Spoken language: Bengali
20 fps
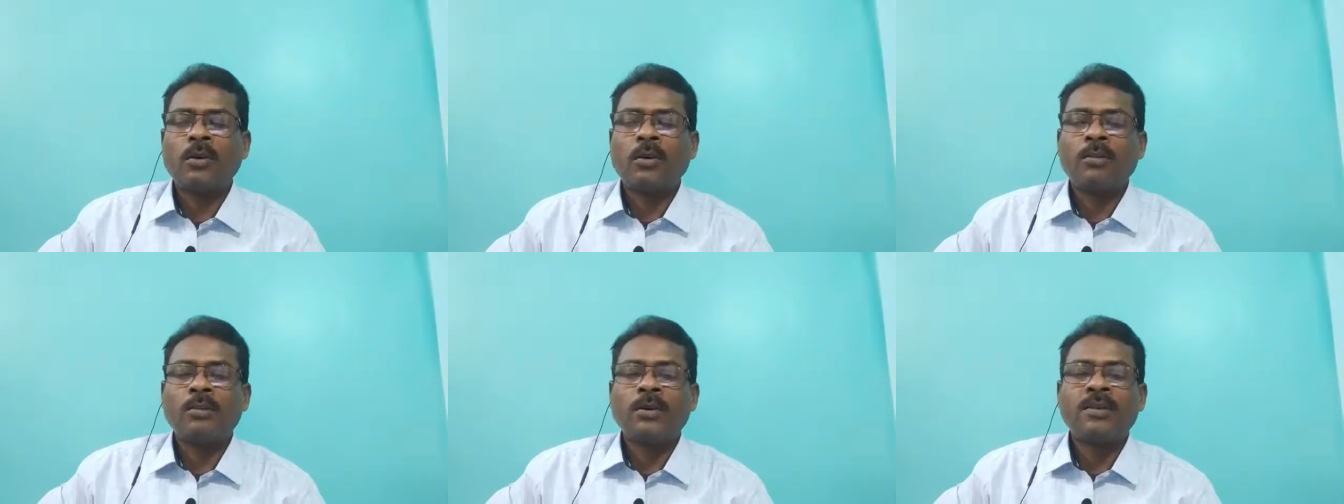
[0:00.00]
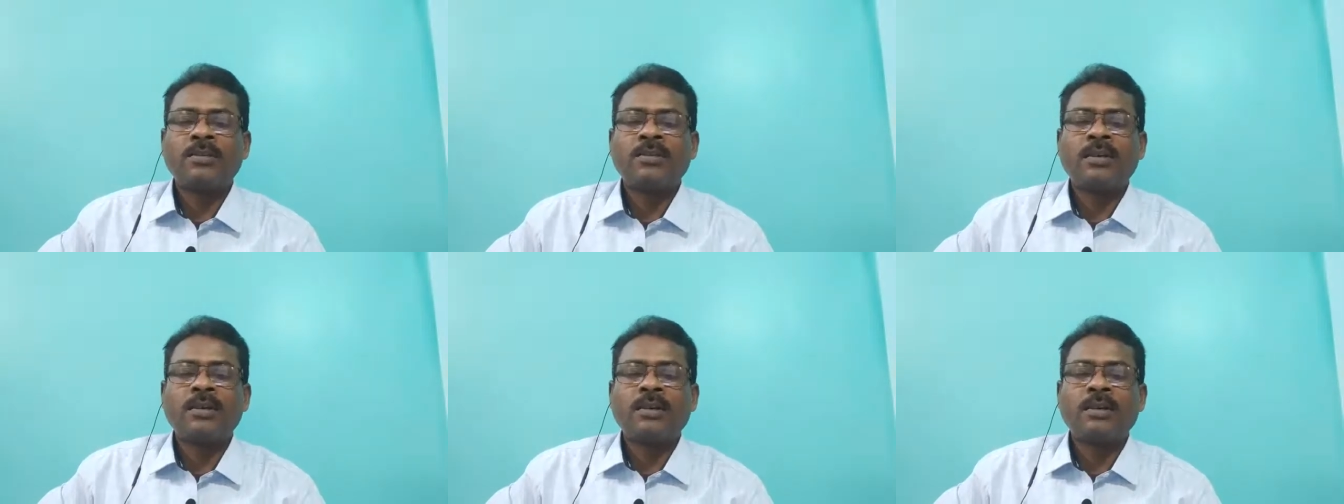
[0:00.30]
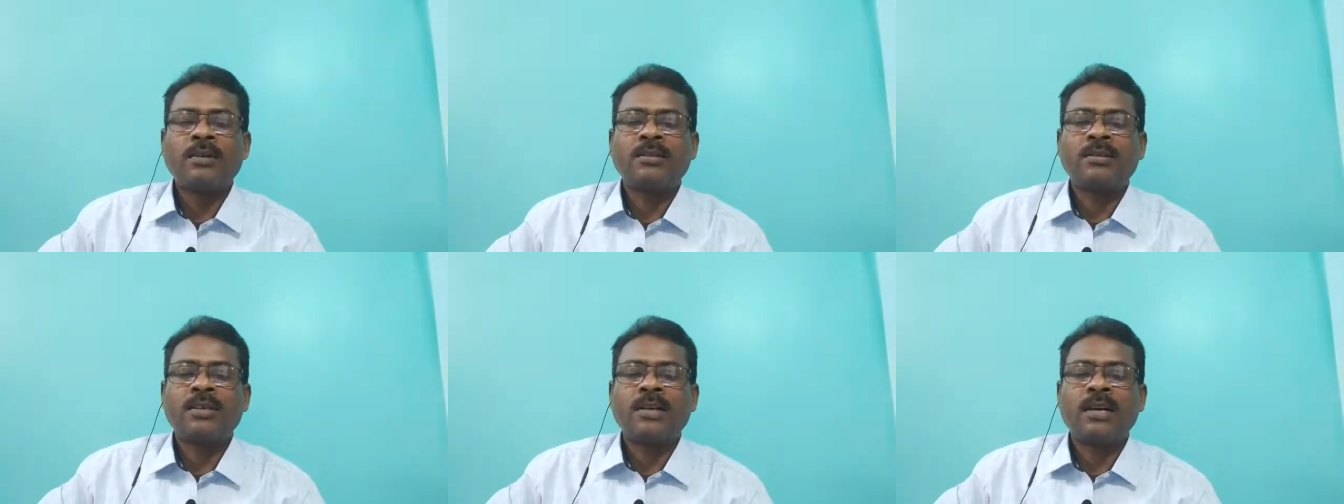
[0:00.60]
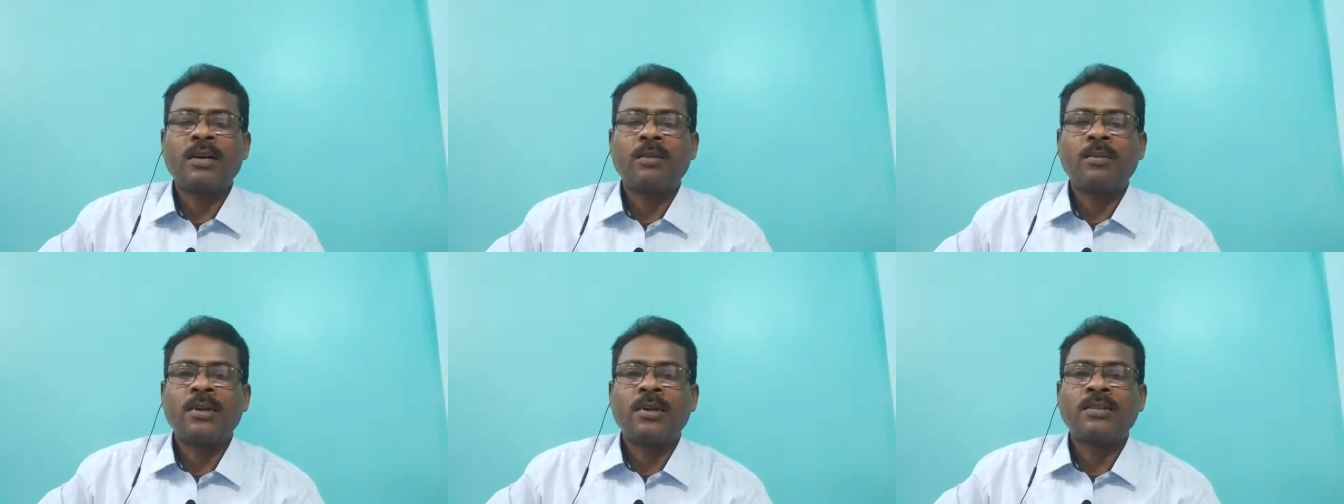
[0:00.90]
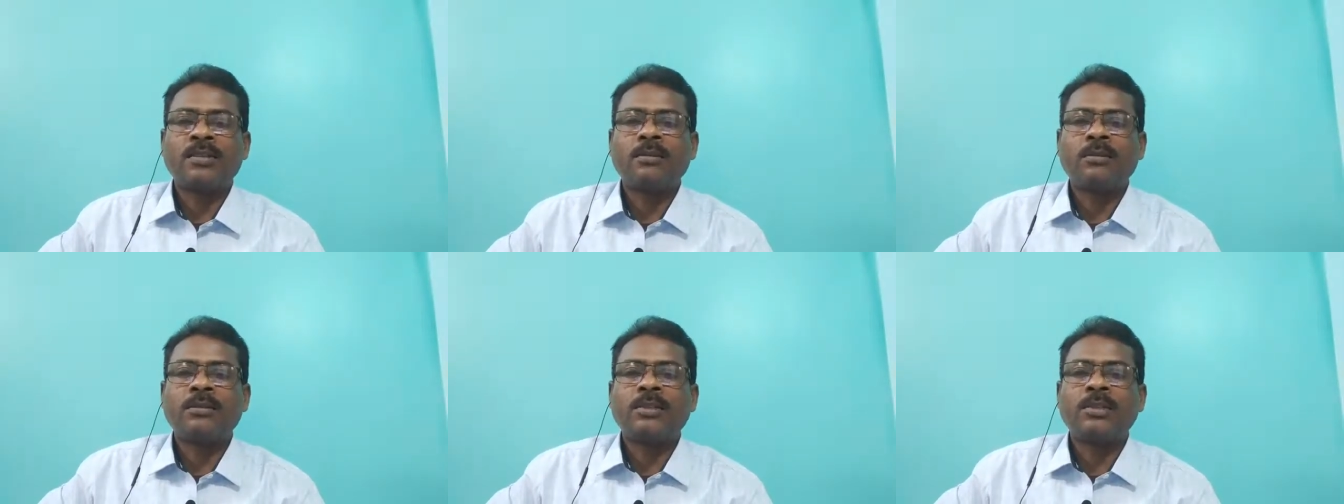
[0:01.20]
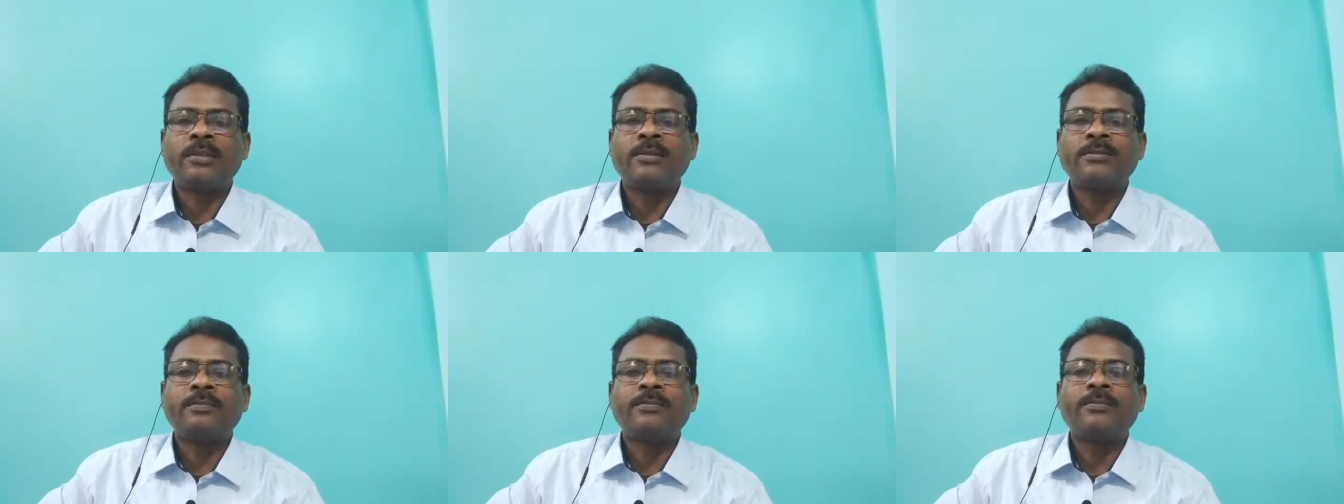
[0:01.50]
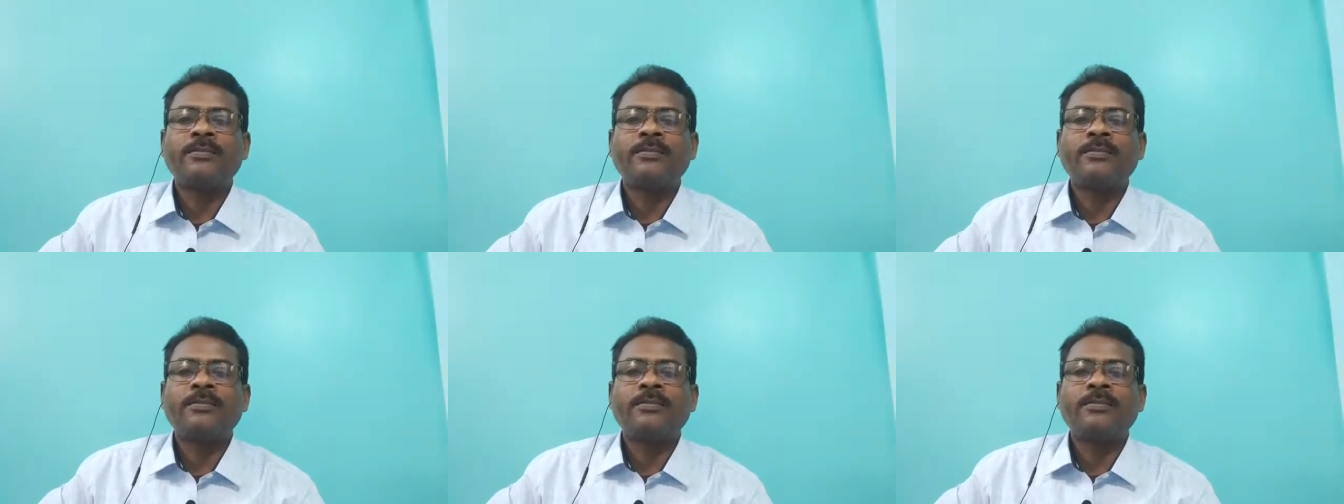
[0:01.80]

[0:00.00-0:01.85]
টপিক সেকেন্ড প্রেসক্রিপশান